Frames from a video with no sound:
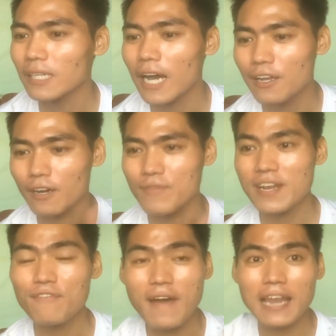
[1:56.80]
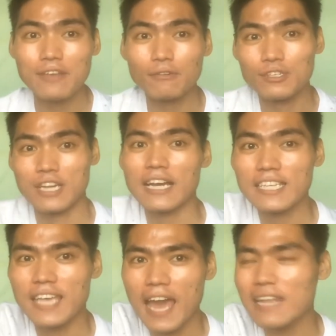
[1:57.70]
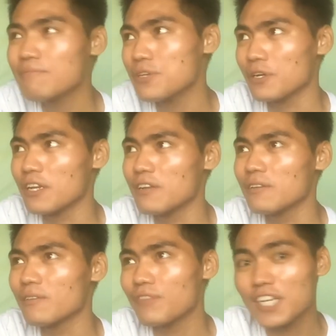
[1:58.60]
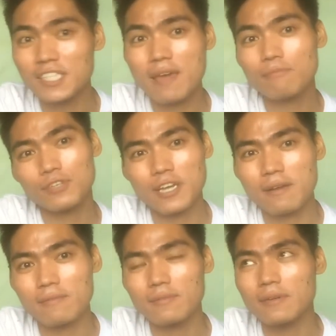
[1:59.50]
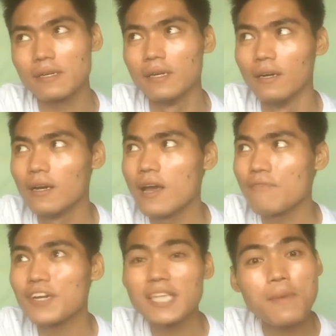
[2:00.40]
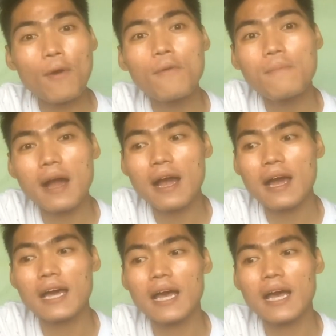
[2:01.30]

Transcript: ano, binavalue ko siya kasi alam niyo yon, first time ko siyang first time akong maka